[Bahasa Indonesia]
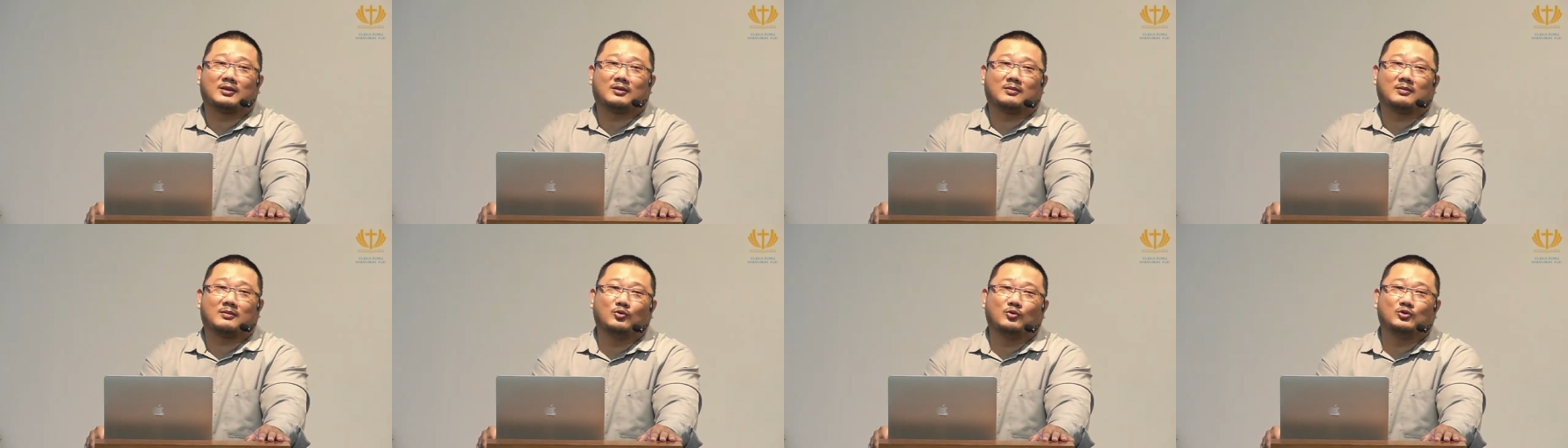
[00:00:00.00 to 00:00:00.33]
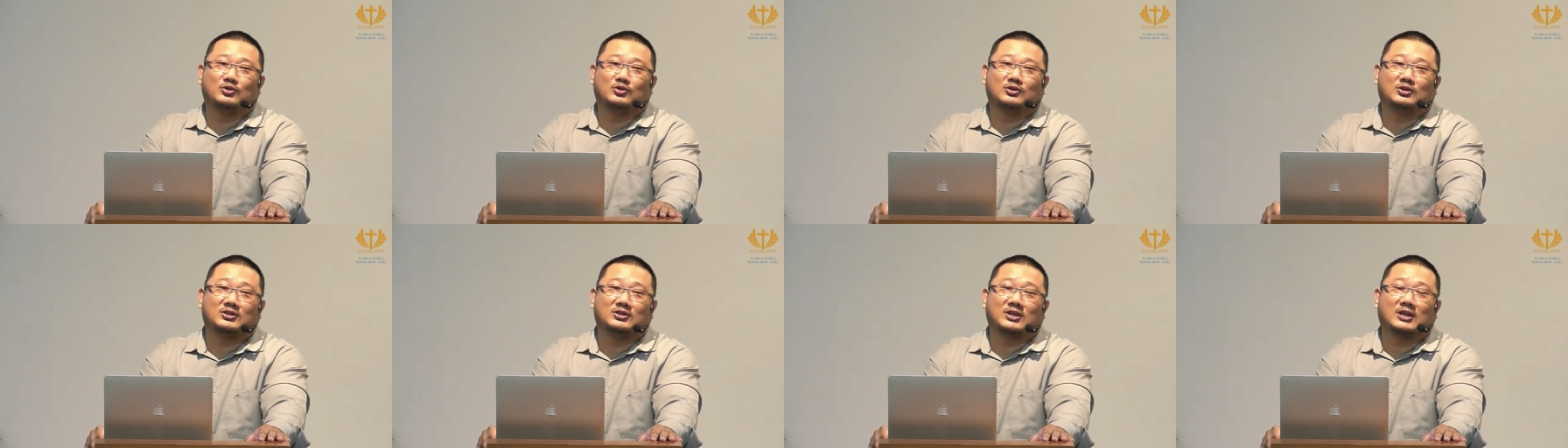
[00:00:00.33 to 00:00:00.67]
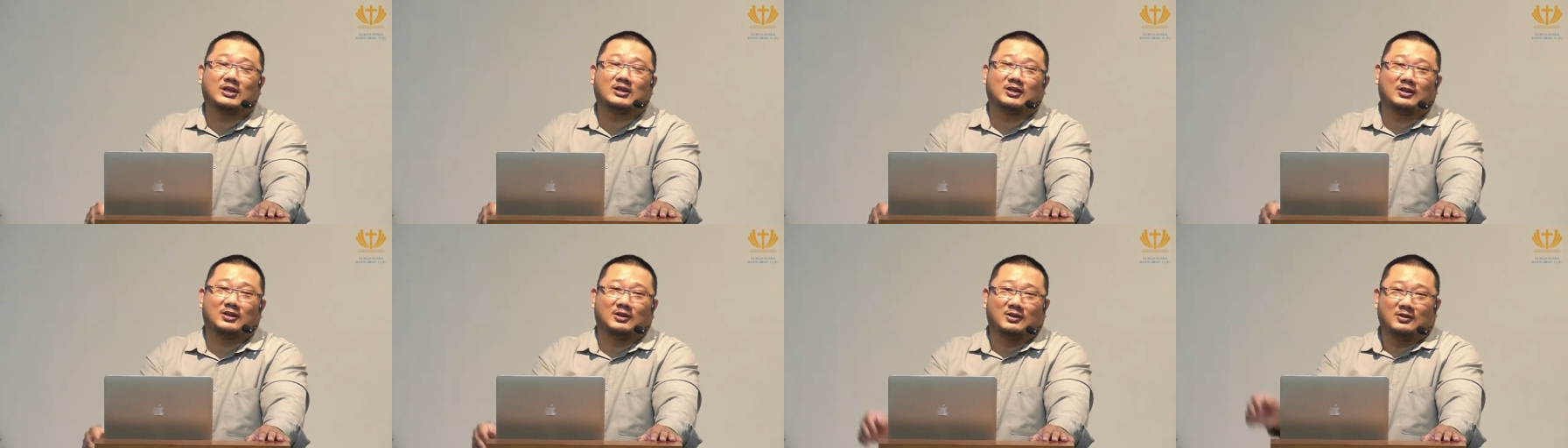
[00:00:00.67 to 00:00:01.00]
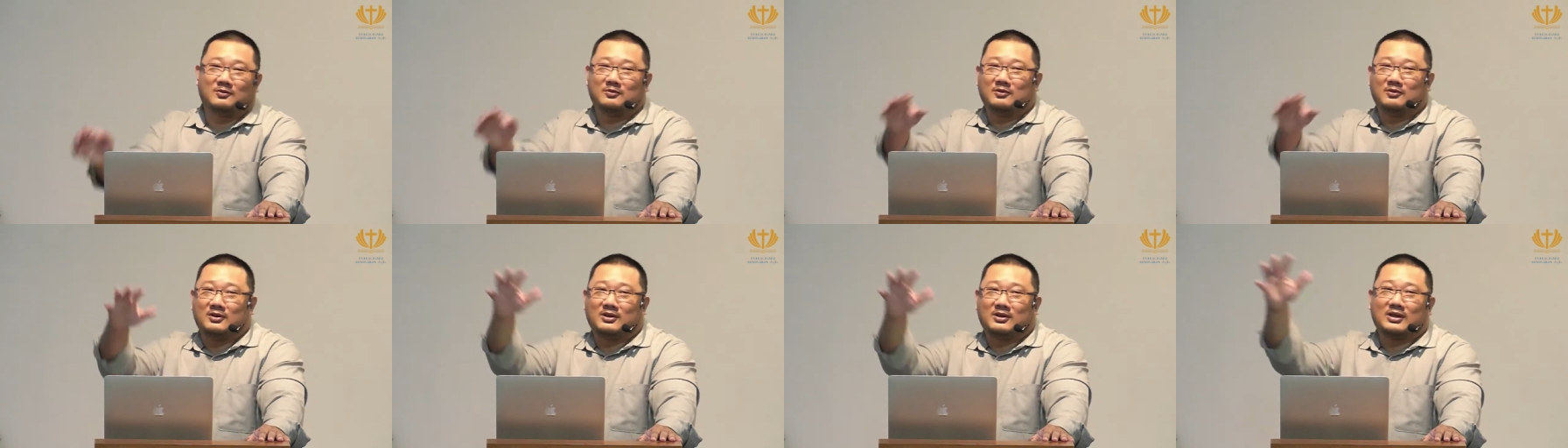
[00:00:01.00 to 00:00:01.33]
mujizat
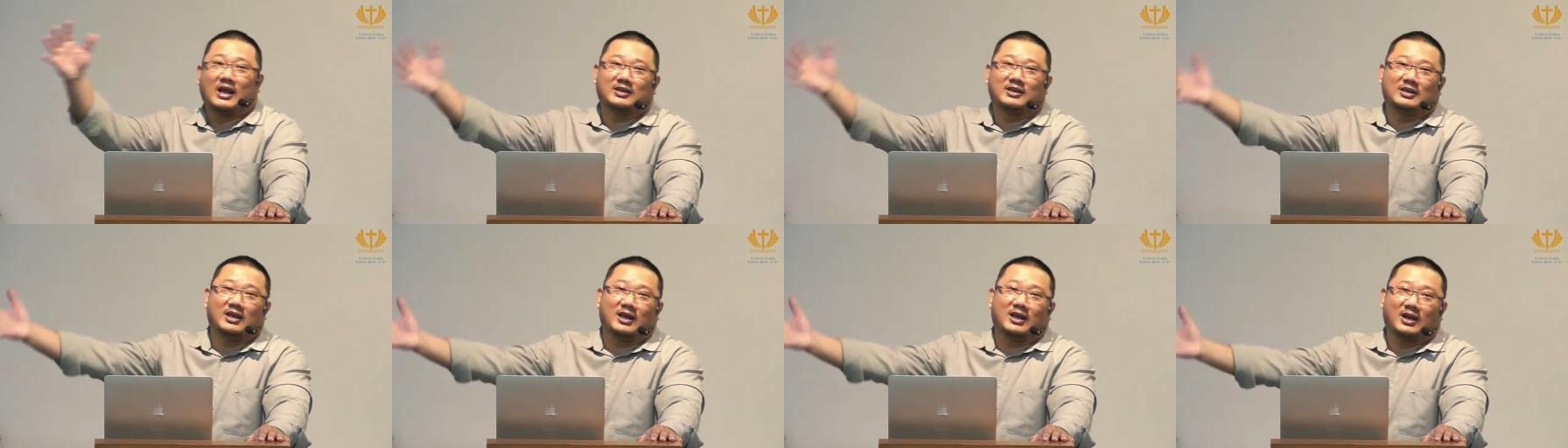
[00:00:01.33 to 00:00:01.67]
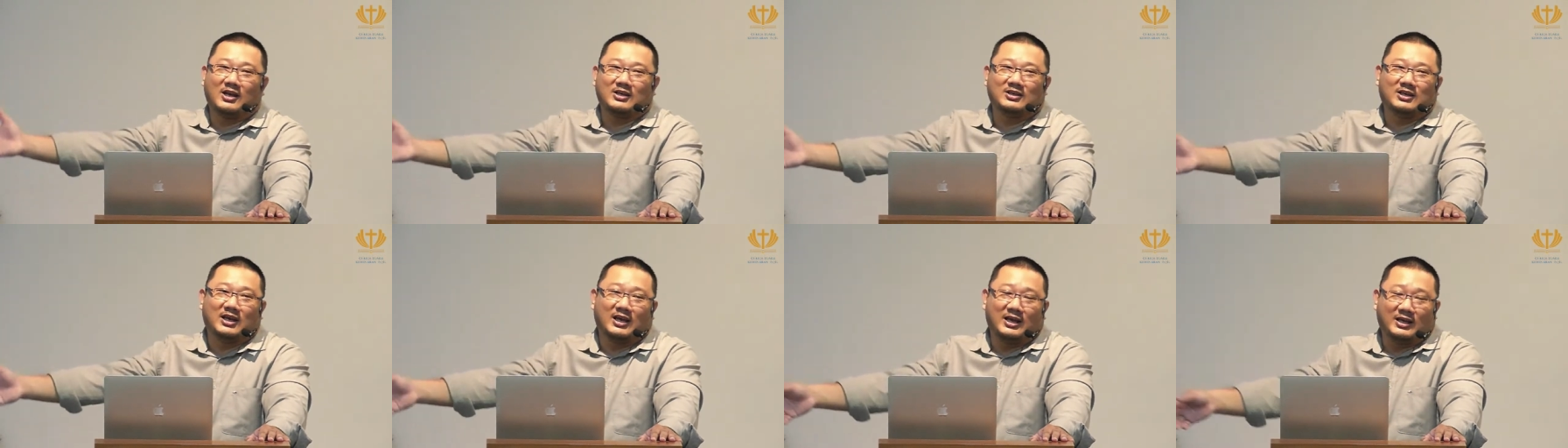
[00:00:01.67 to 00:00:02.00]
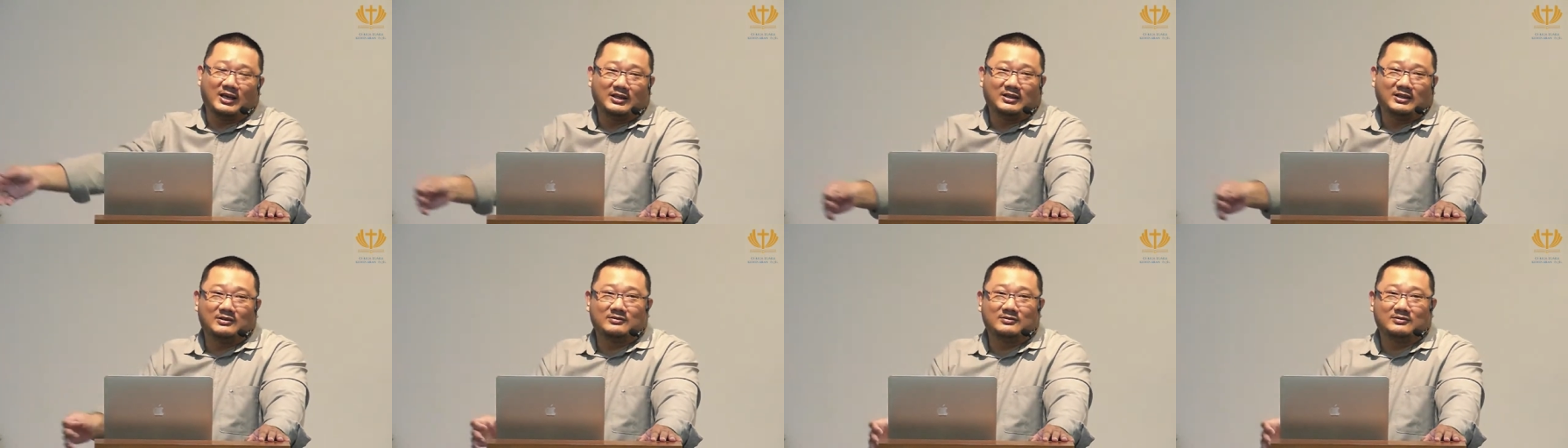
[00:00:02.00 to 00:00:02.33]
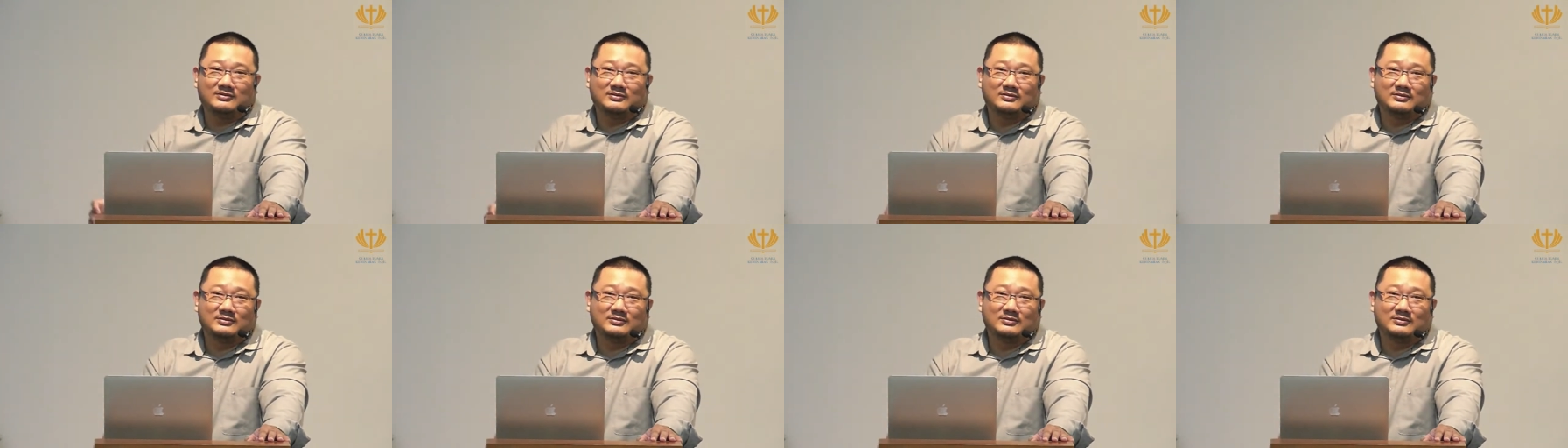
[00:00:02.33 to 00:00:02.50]
kaya raya itu.